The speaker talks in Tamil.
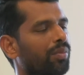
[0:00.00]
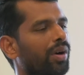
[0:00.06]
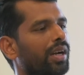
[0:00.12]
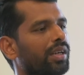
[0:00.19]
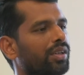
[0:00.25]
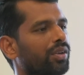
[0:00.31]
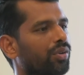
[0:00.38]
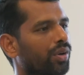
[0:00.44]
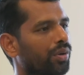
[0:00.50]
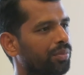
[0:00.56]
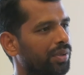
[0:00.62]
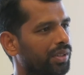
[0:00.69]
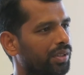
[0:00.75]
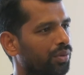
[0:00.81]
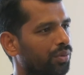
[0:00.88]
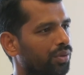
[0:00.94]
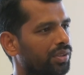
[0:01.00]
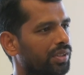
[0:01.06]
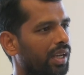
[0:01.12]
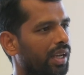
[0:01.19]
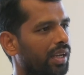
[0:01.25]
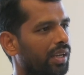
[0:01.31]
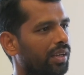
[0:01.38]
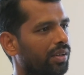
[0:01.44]
மாட்டு கோமியத்தை
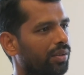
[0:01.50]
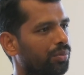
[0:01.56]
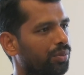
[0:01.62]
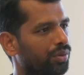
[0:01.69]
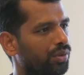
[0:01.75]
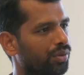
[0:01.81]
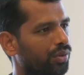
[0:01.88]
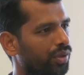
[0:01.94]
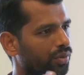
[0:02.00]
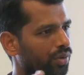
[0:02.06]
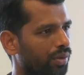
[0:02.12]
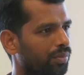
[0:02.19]
குடித்தா புற்றுநோய்